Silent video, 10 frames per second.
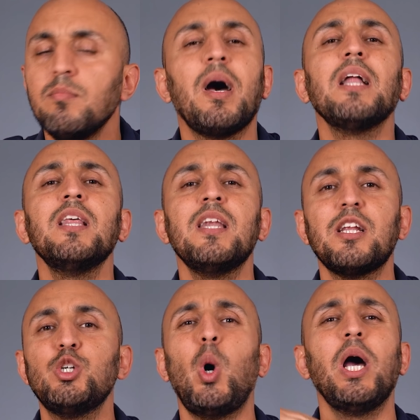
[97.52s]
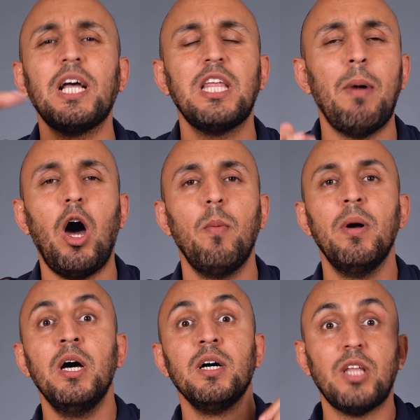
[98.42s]
بغض النظر شو علاقتي معهم
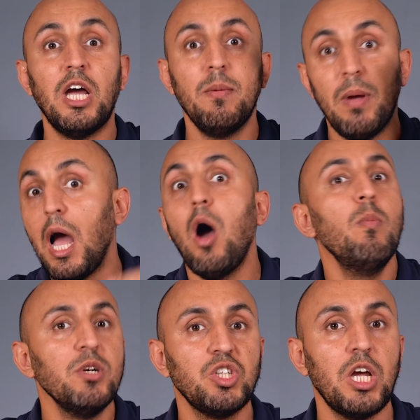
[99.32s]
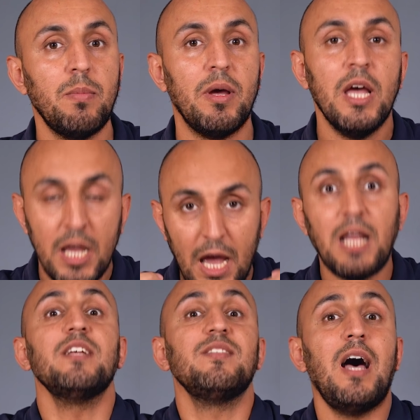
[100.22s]
طيبه او مش طيبه
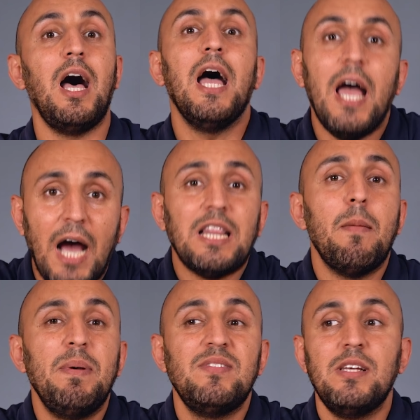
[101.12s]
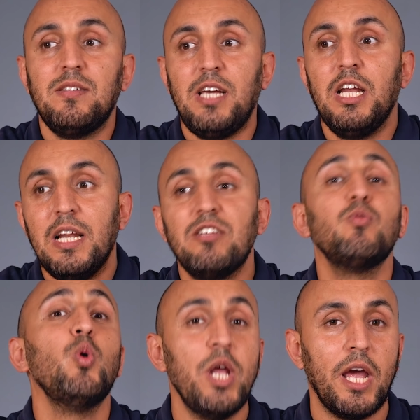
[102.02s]
هذا الصح هذا البزنس يعني لازم
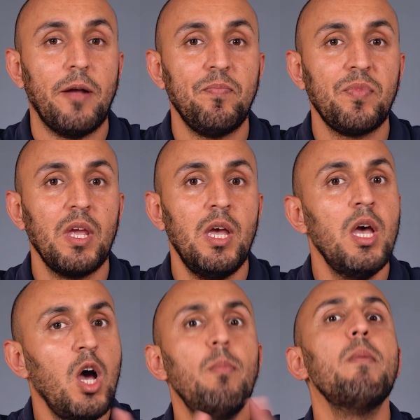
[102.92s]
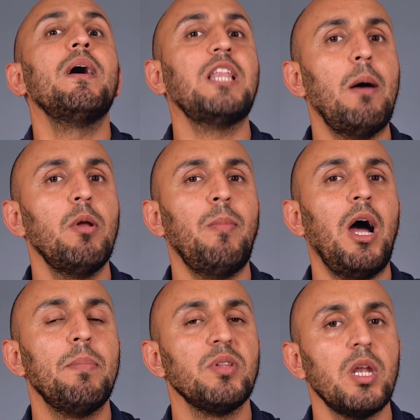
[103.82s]
يكون هيك هم ما تعاملوا
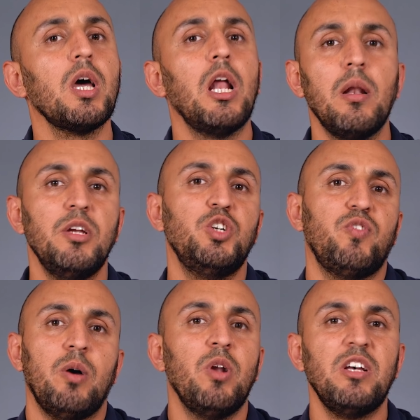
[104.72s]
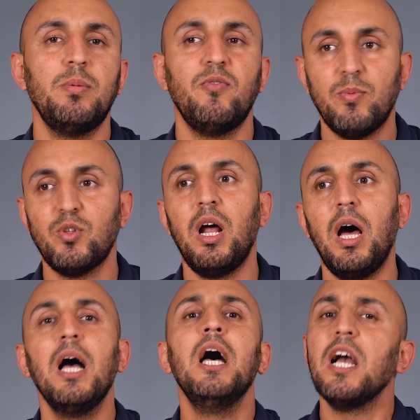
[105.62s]
معي بالطريقه اللي شفتها مناسبه
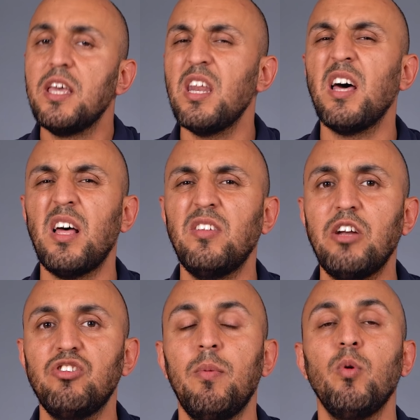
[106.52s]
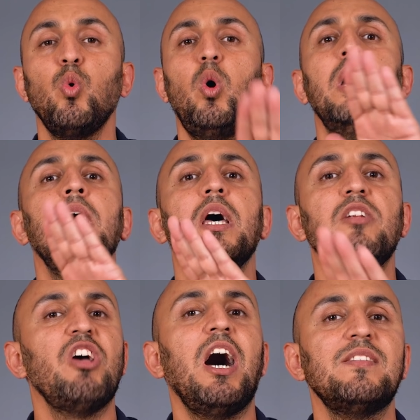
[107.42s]
فبصراحه كثير هذا ازعجني الموضوع
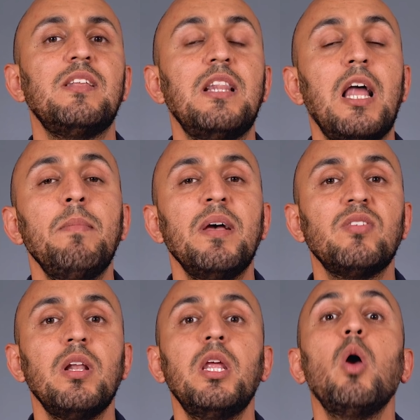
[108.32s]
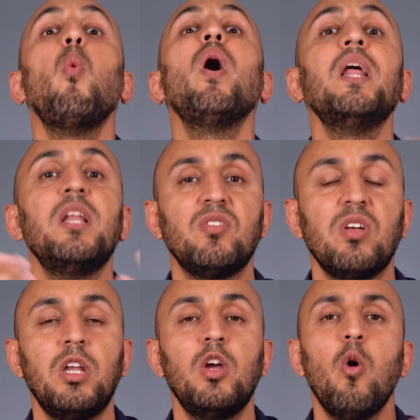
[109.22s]
الجهاز لم يصلني ولن
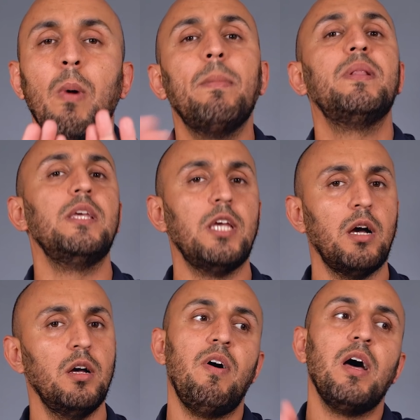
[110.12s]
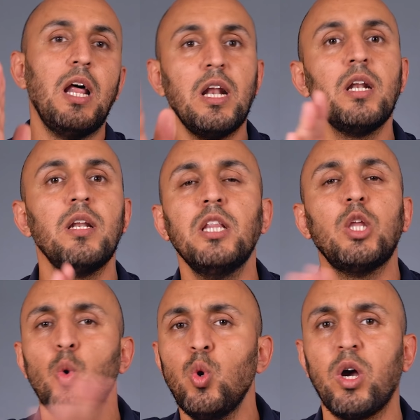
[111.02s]
يصلني وما بدي اياه فلن لن
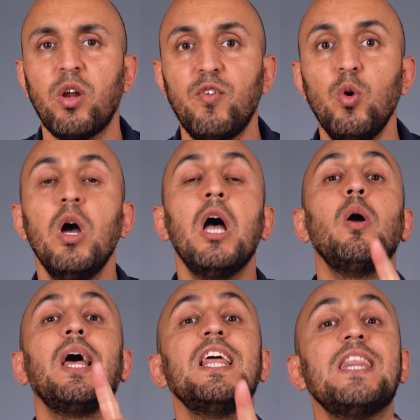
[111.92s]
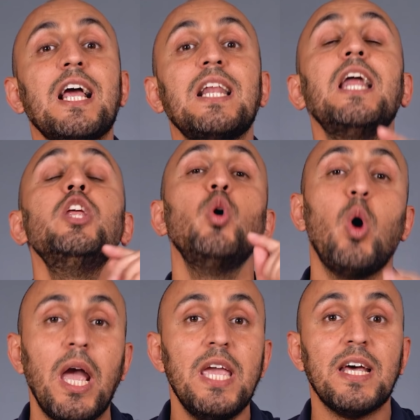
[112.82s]
تكون هناك ريفيو لكن ذلك لن
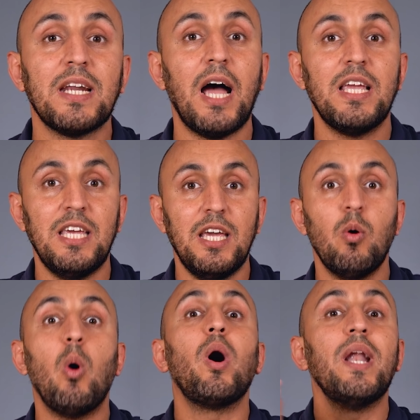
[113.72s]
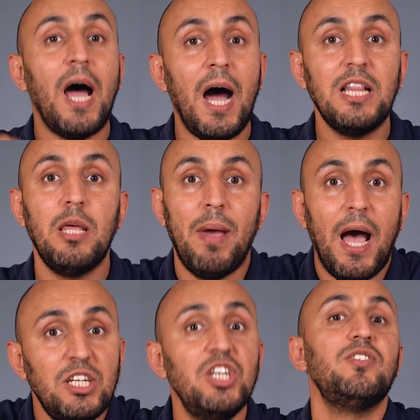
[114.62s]
يغير رايي وقناعاتي
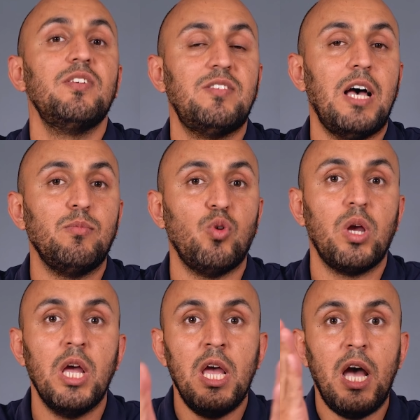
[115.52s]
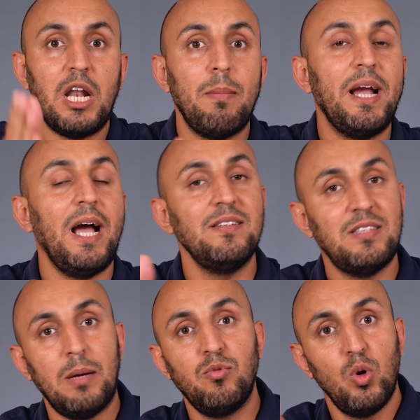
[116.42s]
باجهزه سامسونج انا بحكي عن
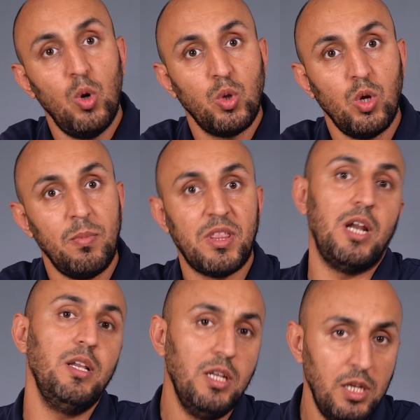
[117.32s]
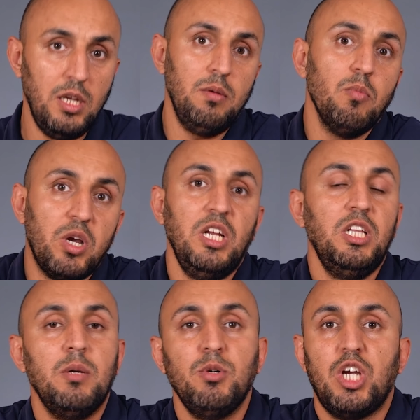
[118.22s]
سامسونج الاردن مثلا ممكن
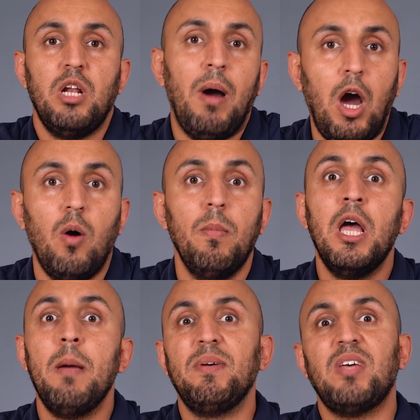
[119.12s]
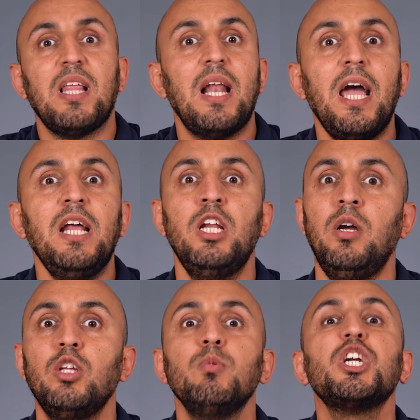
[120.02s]
عندي مشكله معهم بس هذا لا يعني اني
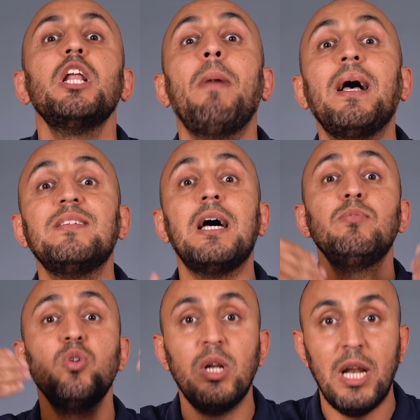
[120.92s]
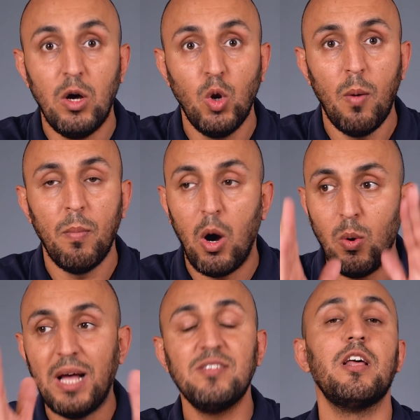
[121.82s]
عندي مشكله مع سامسونج الام
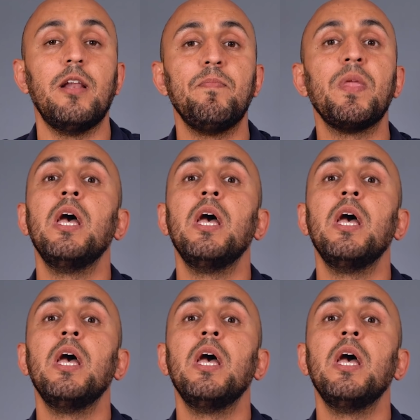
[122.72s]
او الاصل